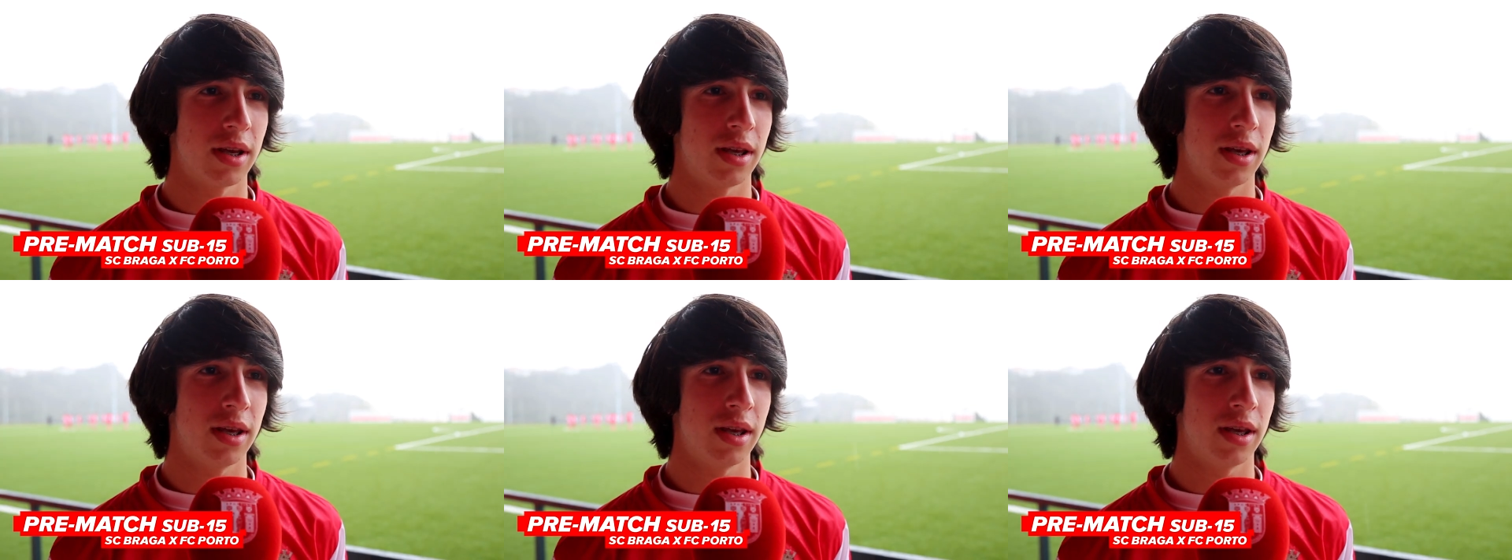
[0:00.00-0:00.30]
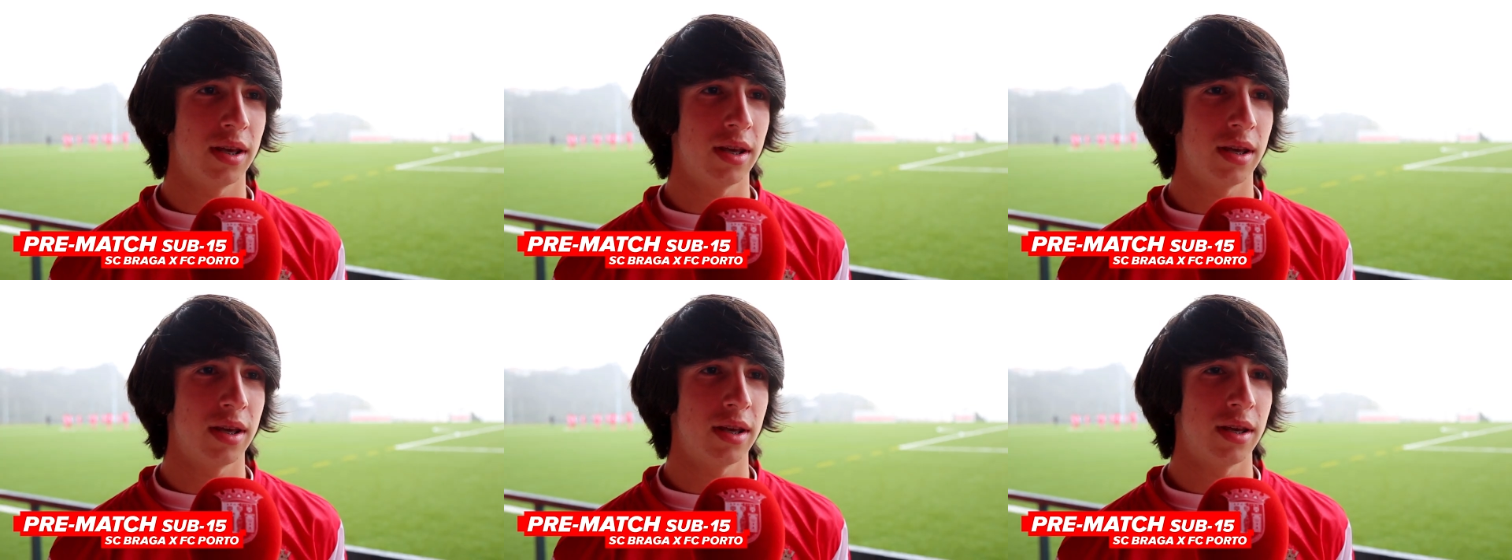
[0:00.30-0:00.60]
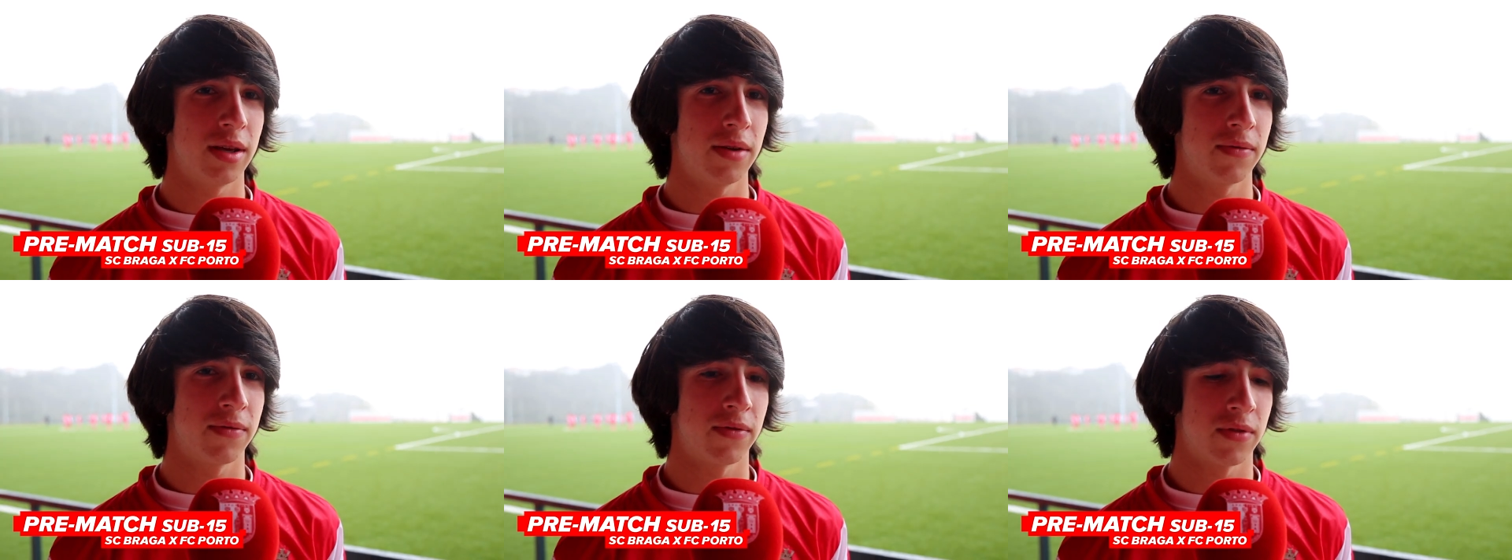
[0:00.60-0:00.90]

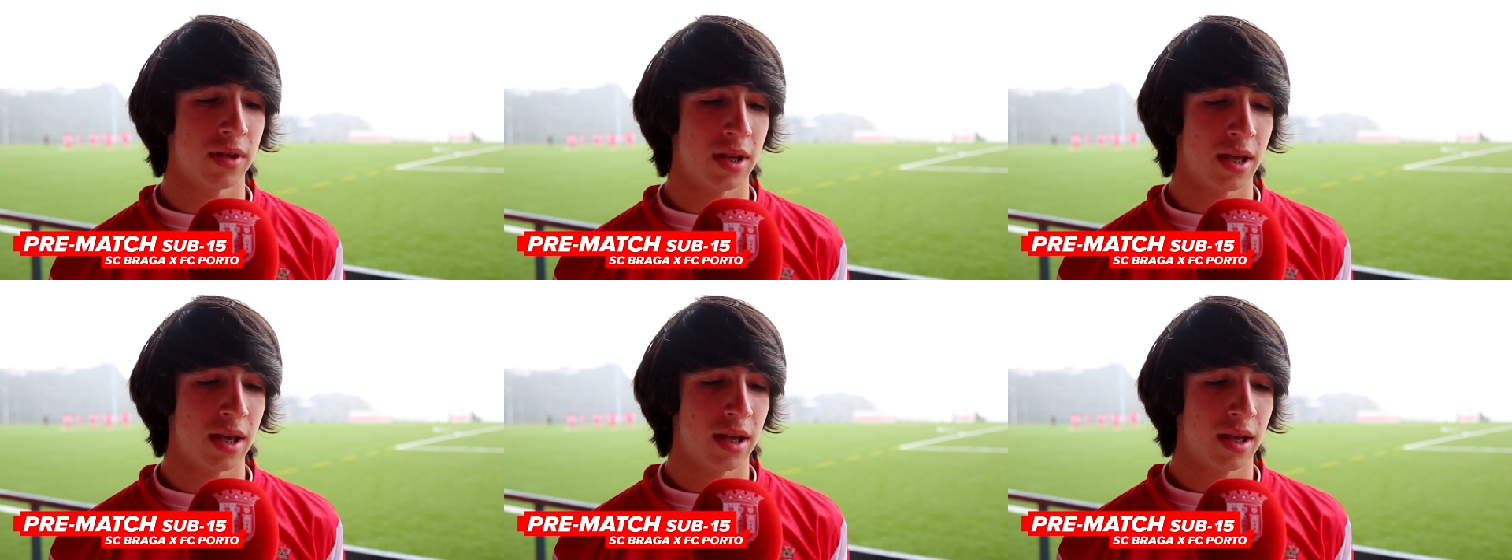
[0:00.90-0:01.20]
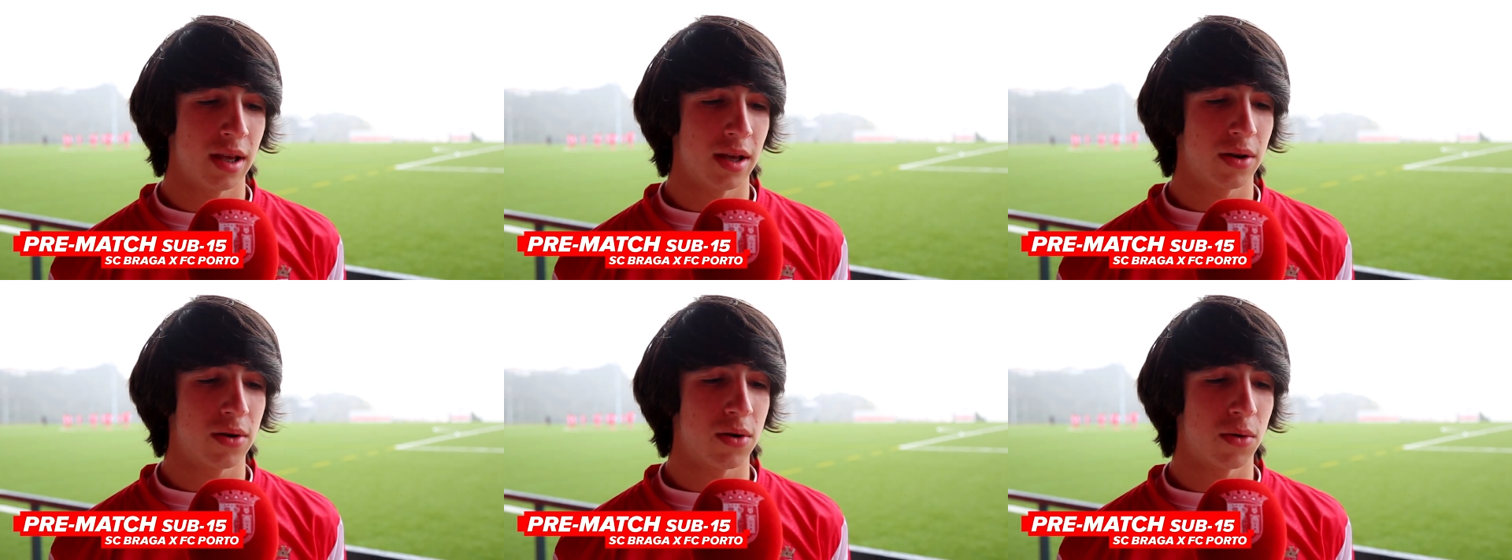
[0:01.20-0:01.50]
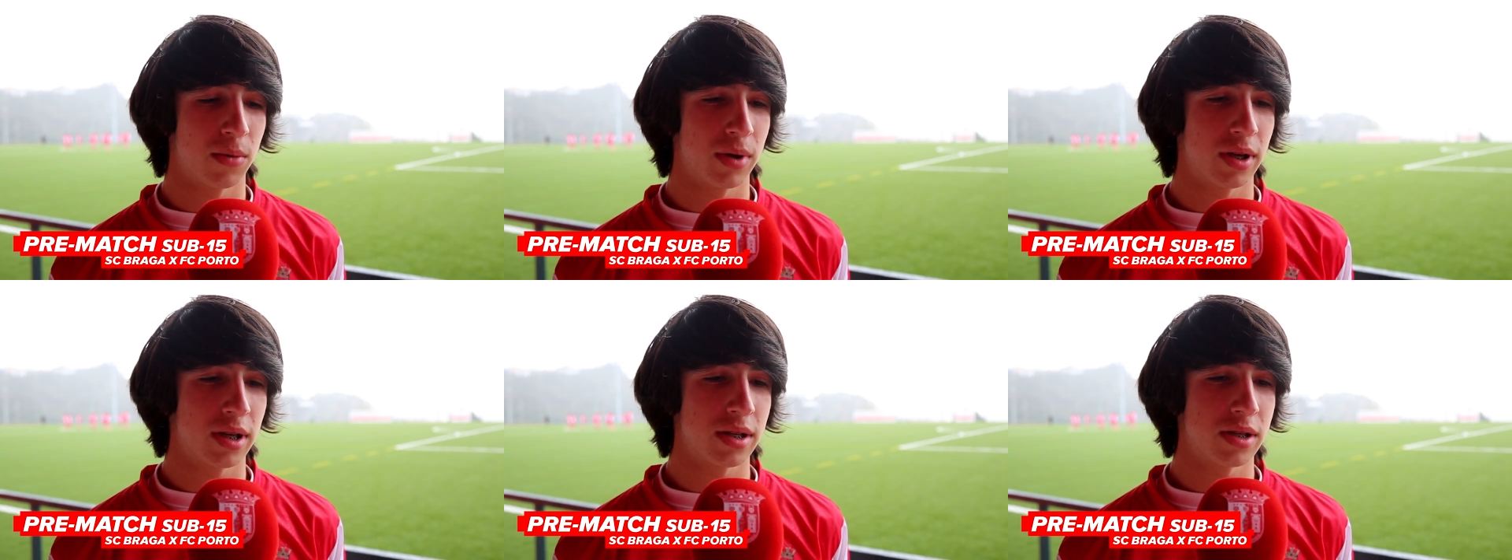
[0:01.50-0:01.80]
e
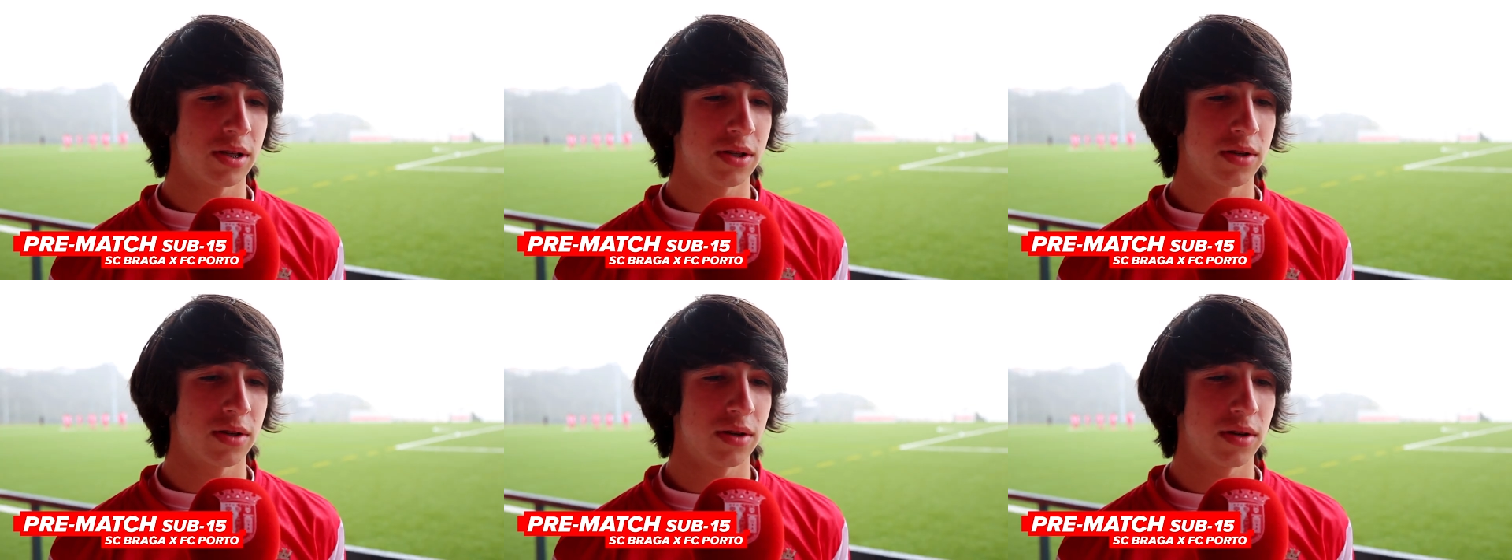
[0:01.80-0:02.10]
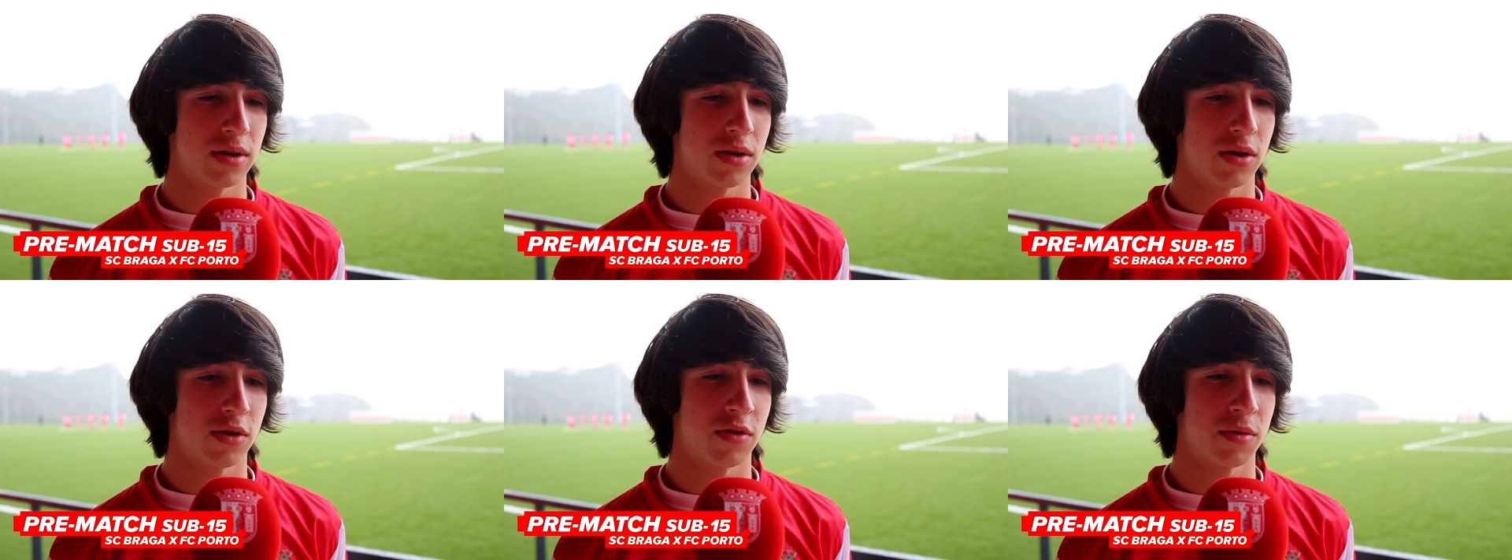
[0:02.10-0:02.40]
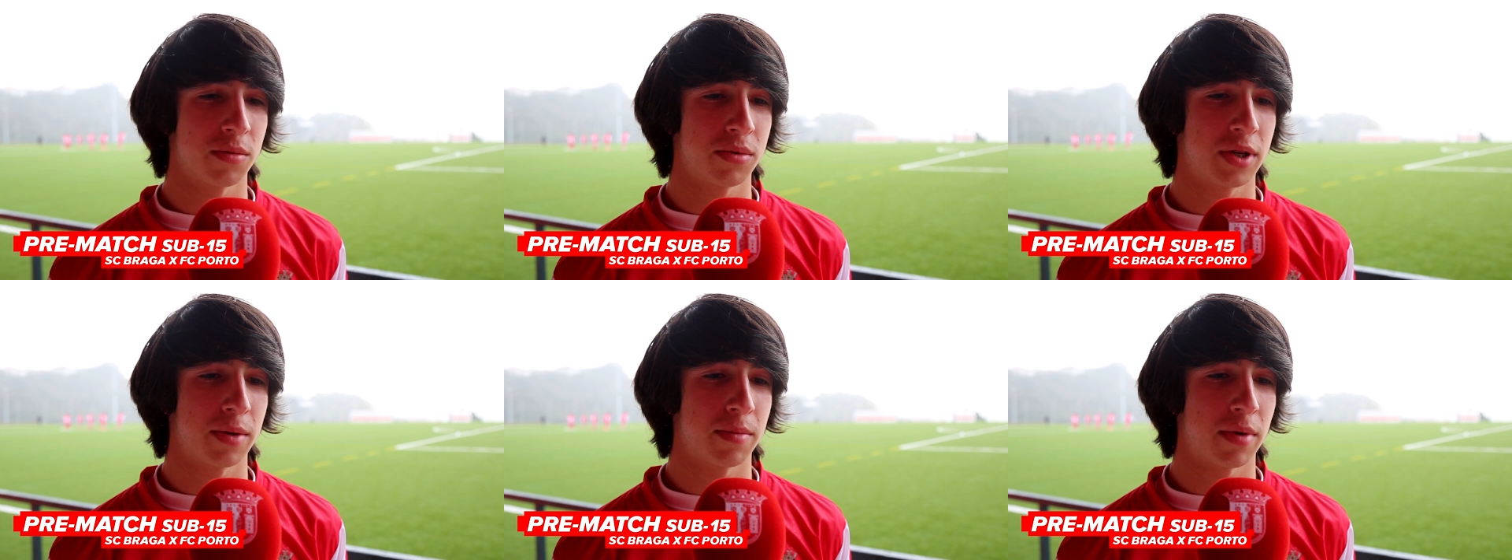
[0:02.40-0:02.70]
com eles nós
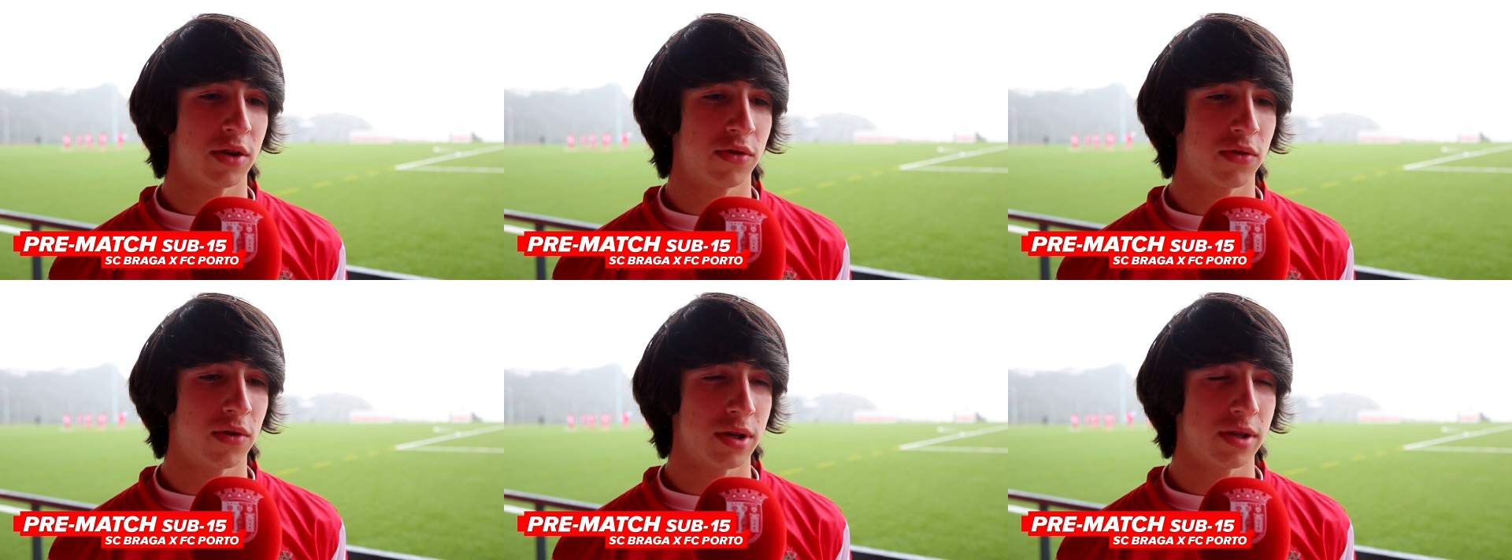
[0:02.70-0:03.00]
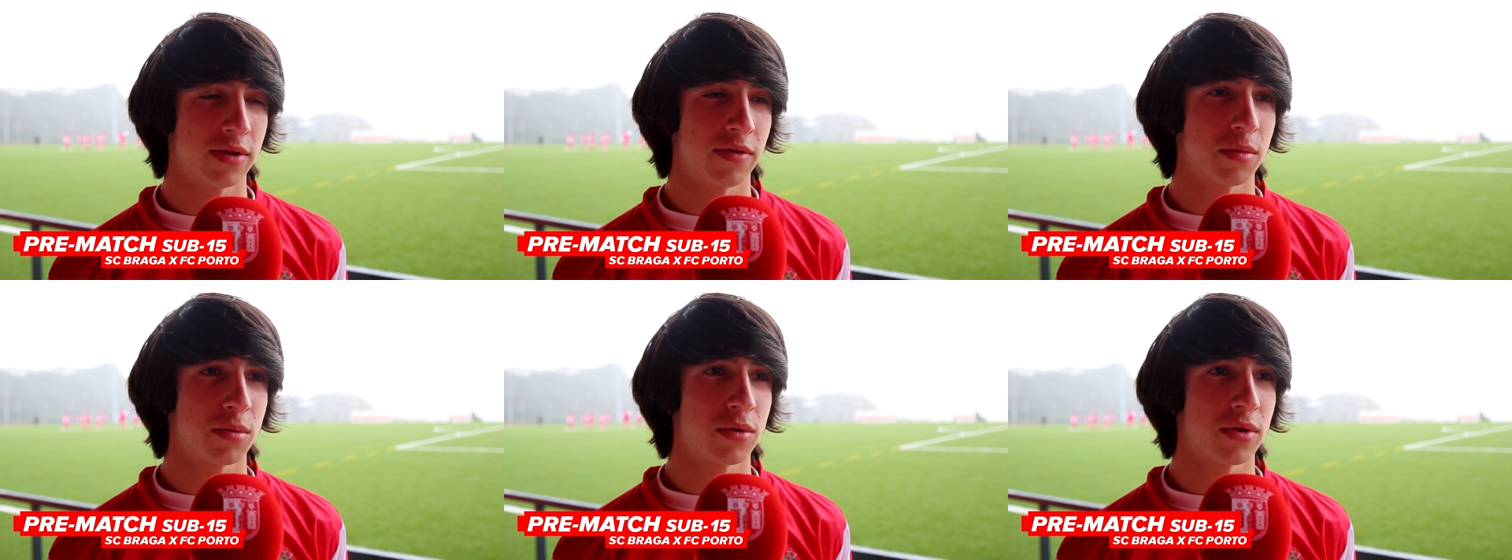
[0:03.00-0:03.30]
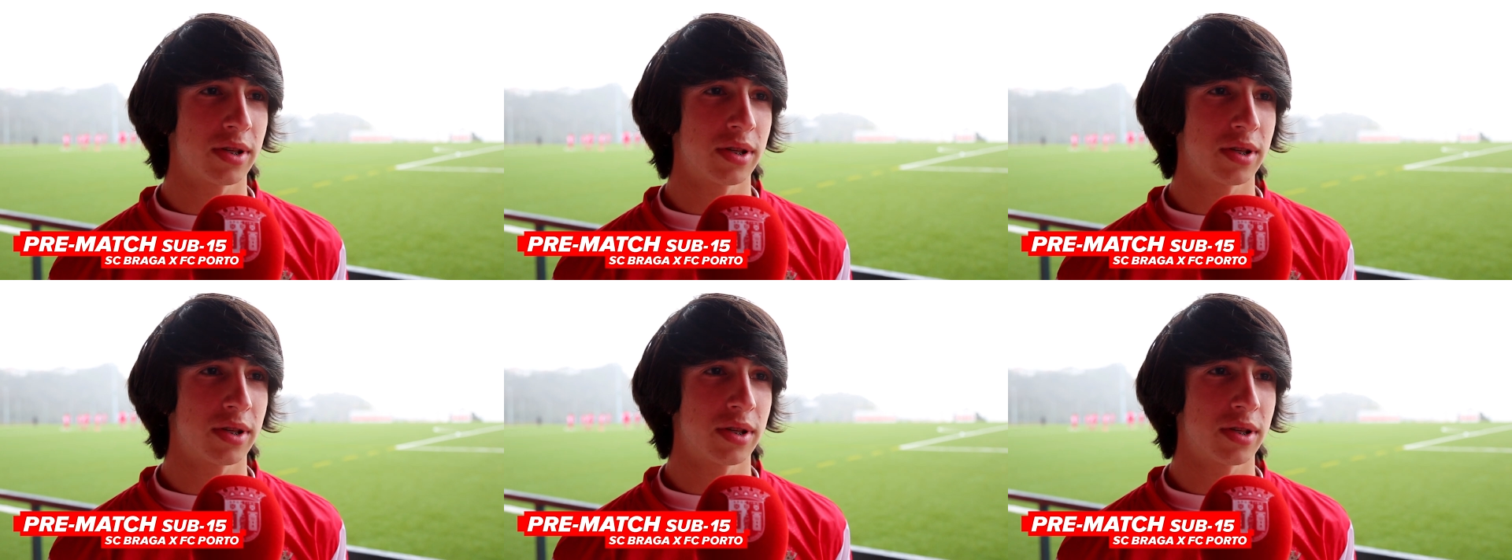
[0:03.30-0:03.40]
vamos ser mais fortes e vamos